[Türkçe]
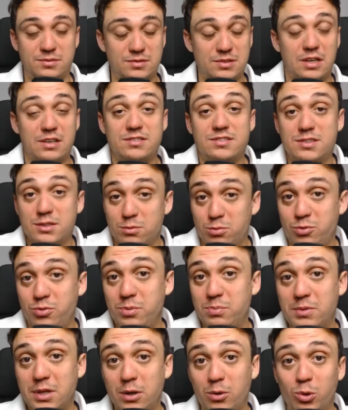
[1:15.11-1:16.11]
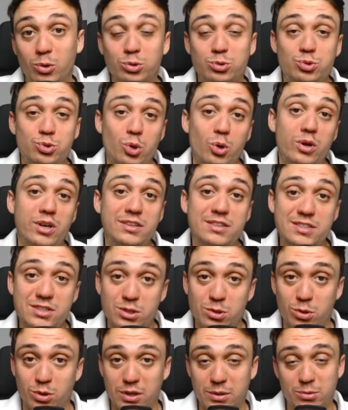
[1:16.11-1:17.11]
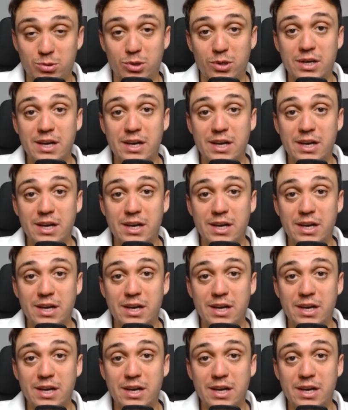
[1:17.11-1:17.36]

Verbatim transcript: Aslında bu filmler oldukça öğretici de olabiliyor.